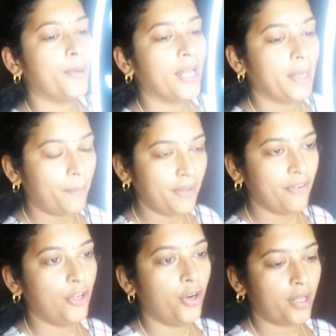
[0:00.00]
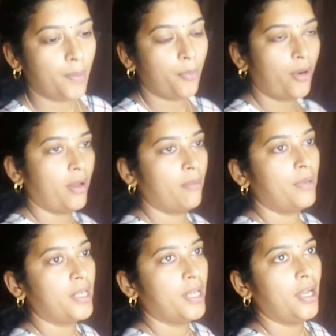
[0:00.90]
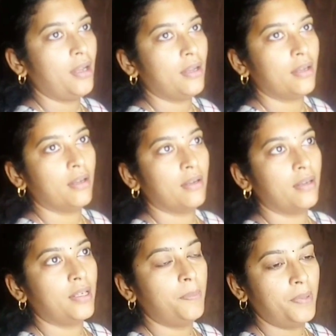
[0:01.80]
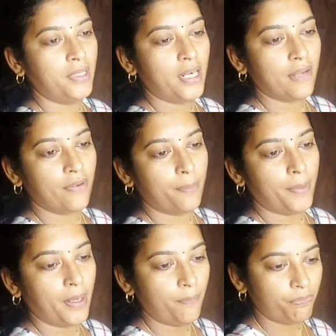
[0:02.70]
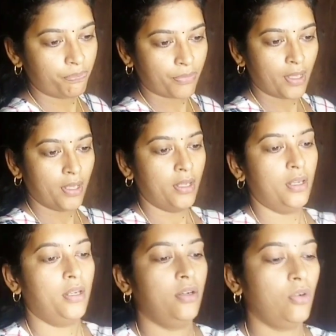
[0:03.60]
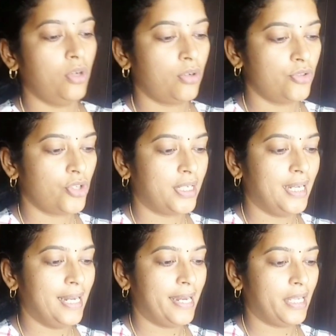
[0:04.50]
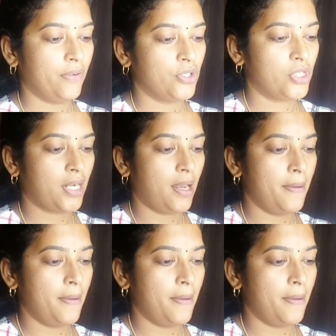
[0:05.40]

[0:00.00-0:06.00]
எப்படி வீடியோ எடுக்க போறேன் அப்படின்னா இப்படி தான் நான் வைப்பேன் இன்னும் கூட கொஞ்சம் கீழே இறக்கி வச்சுக்கலாம்